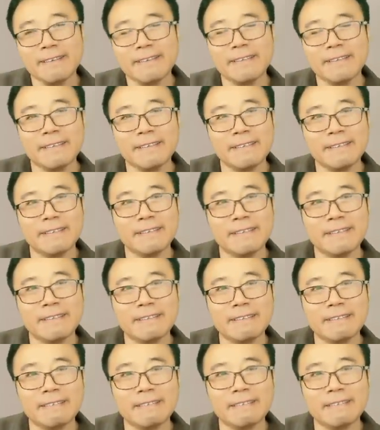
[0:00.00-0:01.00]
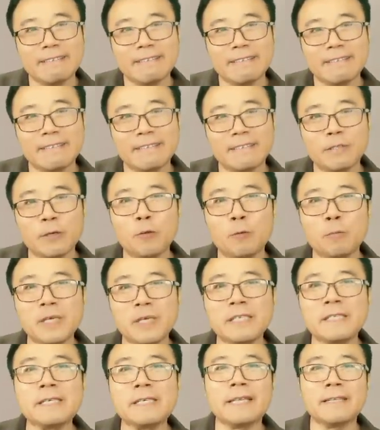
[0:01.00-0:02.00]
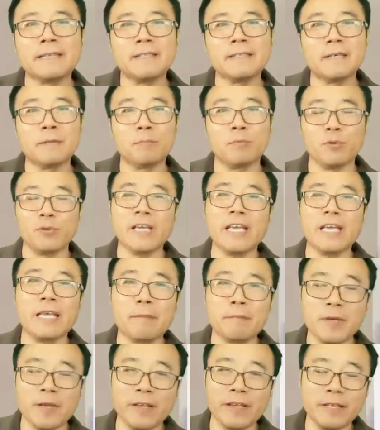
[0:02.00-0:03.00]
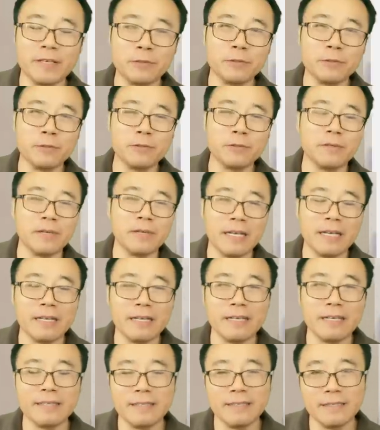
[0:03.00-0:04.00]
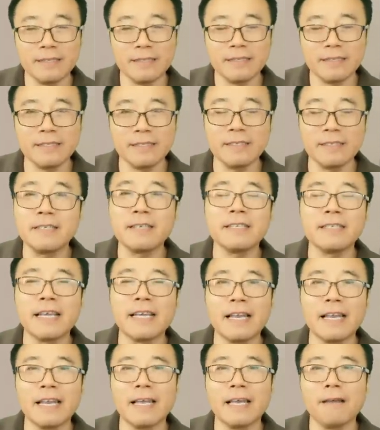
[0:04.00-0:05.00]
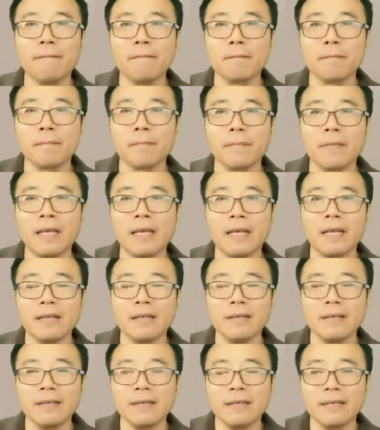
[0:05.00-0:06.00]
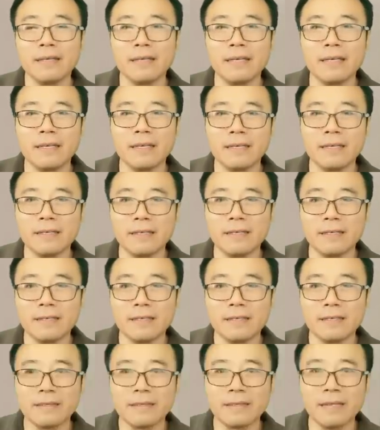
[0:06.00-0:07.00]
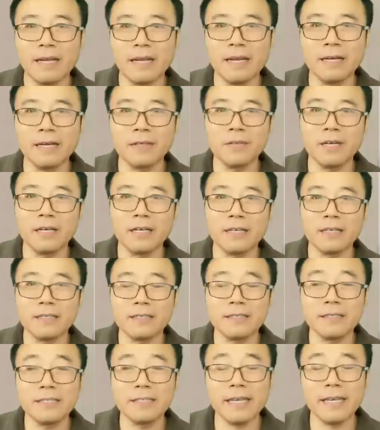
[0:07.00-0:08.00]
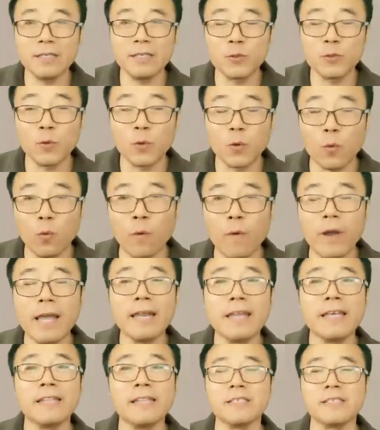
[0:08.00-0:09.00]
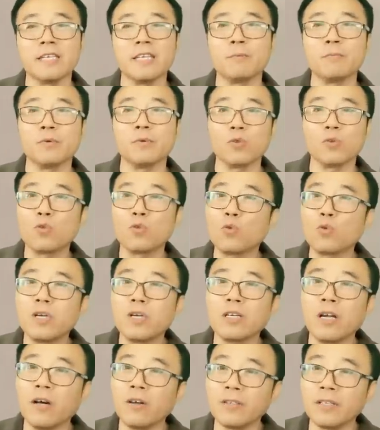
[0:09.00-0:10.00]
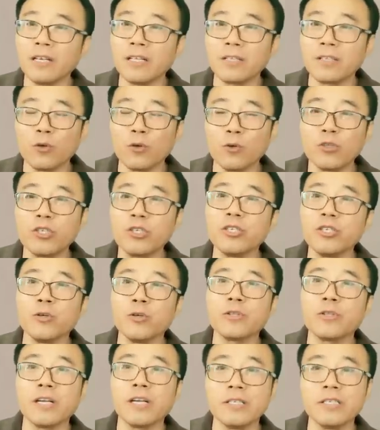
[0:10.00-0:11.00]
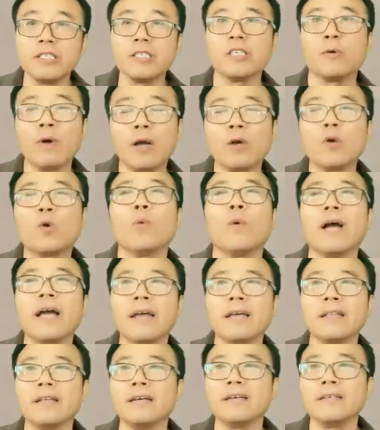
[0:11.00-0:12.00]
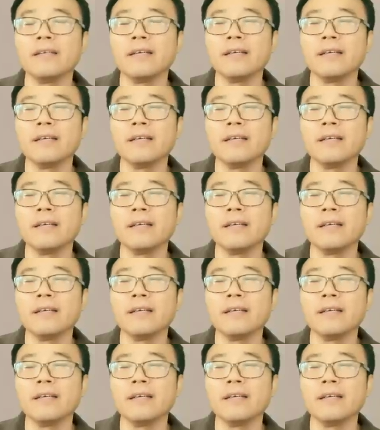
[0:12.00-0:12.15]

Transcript: 呃，都明显的呢不愿意表现出啊这个一些特点来，啊，呃，当然说，既然做国外类的节目，多少呢都是有点喜欢国外的，